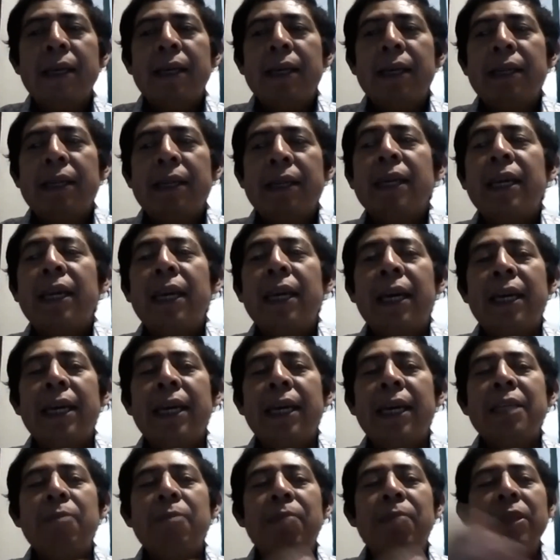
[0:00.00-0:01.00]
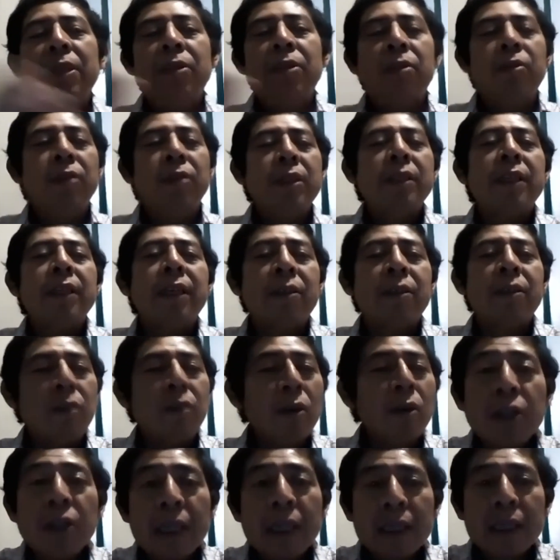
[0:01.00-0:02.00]
es de que hay expresiones que
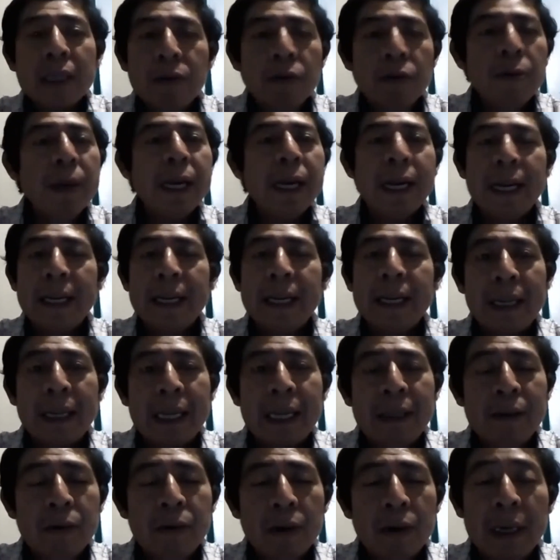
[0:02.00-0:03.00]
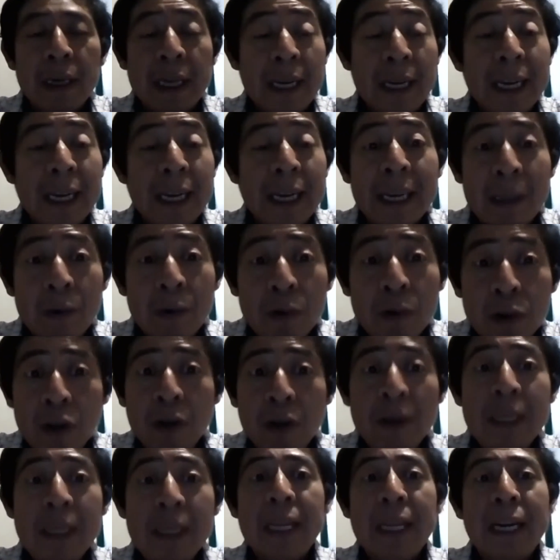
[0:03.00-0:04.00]
solo se descubren en la,
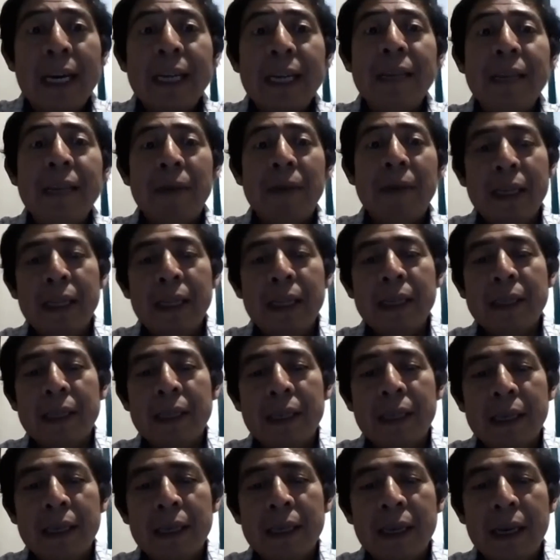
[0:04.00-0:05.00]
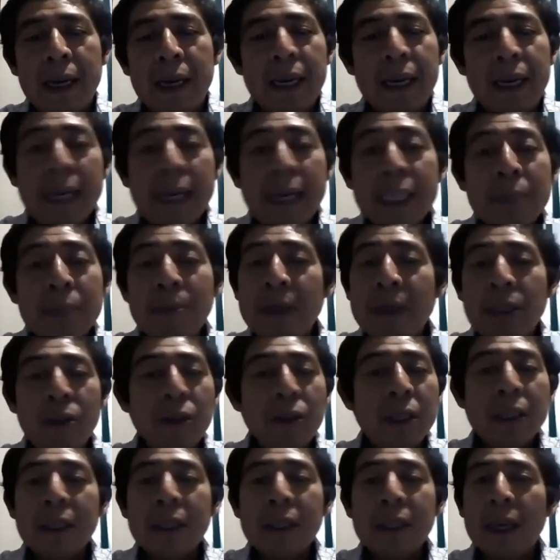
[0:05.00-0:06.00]
traducción literaria, imagínense. hay,
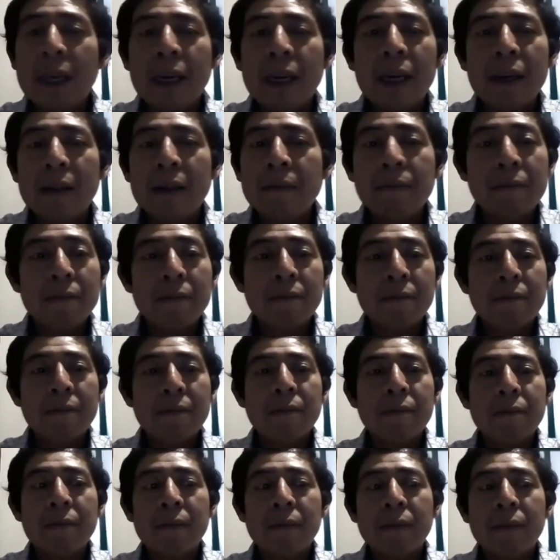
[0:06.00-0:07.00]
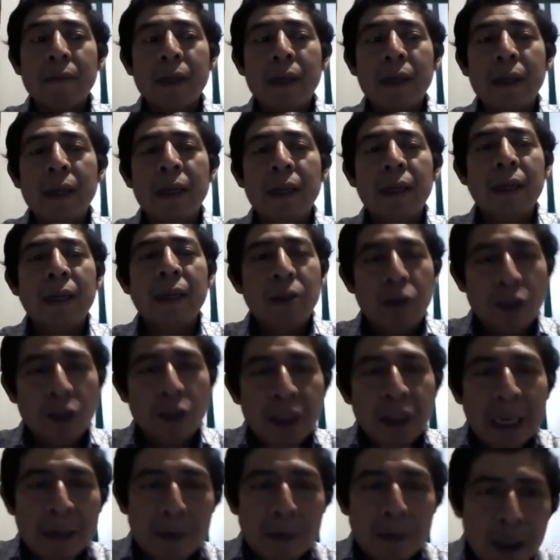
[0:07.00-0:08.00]
expresiones que
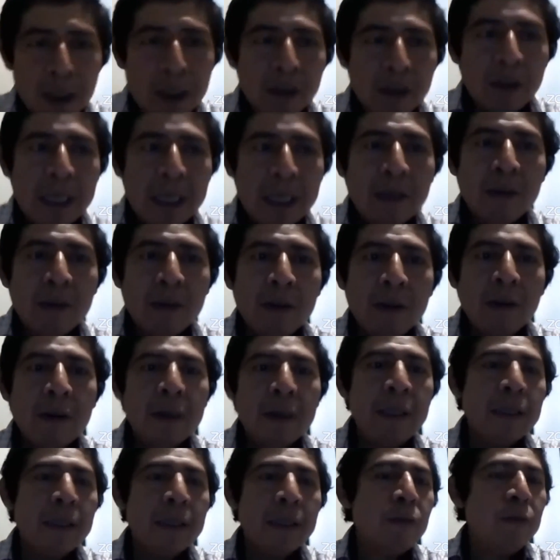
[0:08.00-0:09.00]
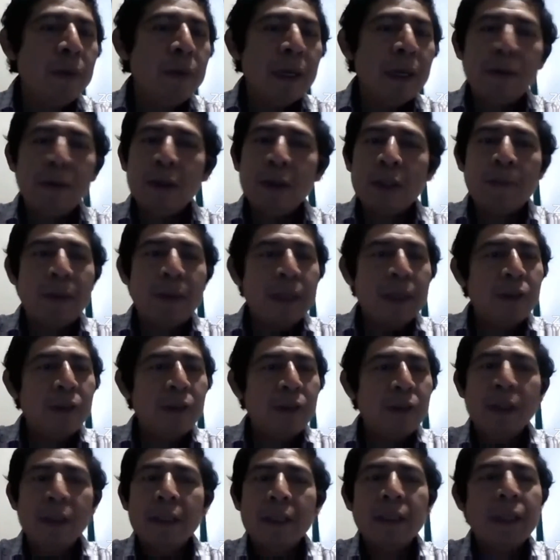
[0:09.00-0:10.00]
yo traduciendo texto he descubierto
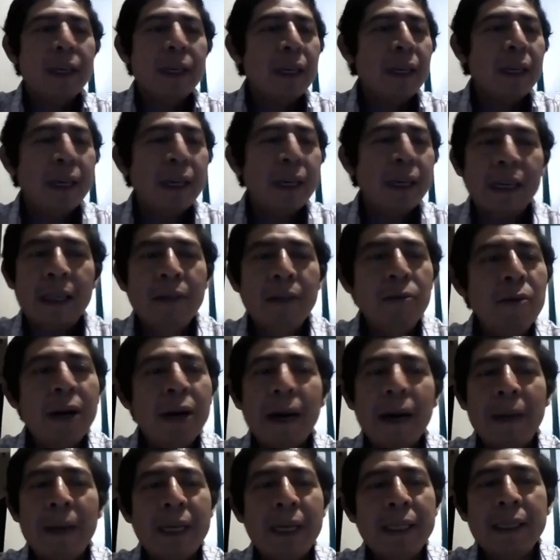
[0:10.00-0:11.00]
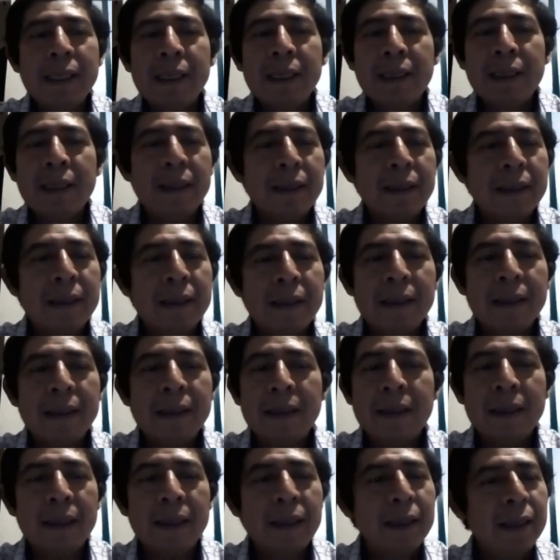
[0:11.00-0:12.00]
expresiones que nunca más
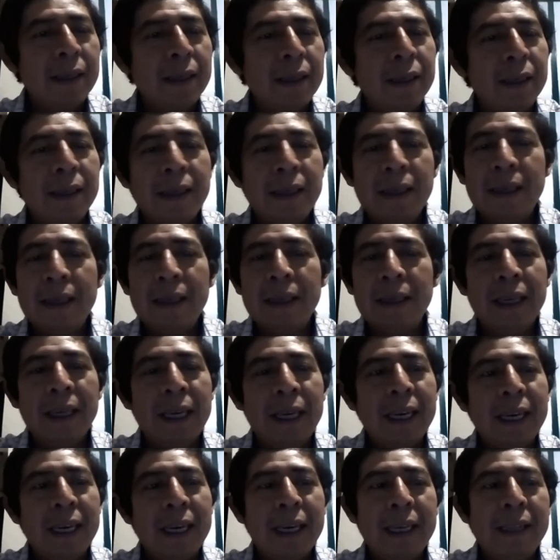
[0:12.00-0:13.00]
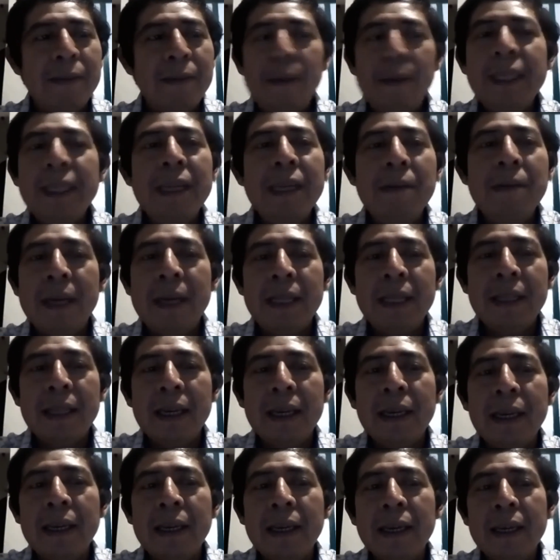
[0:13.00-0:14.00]
y que
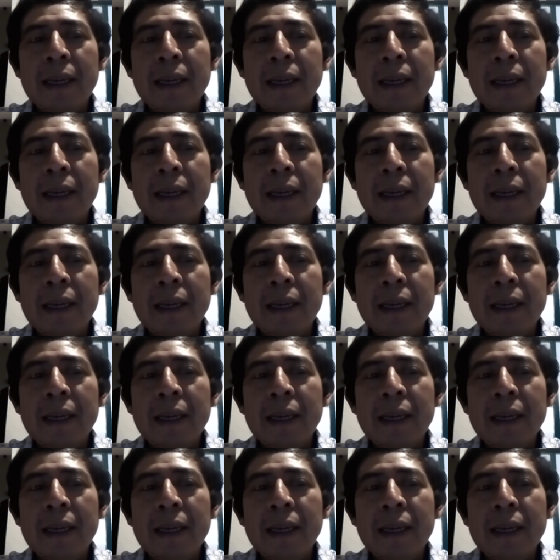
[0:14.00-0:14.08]
difícilmente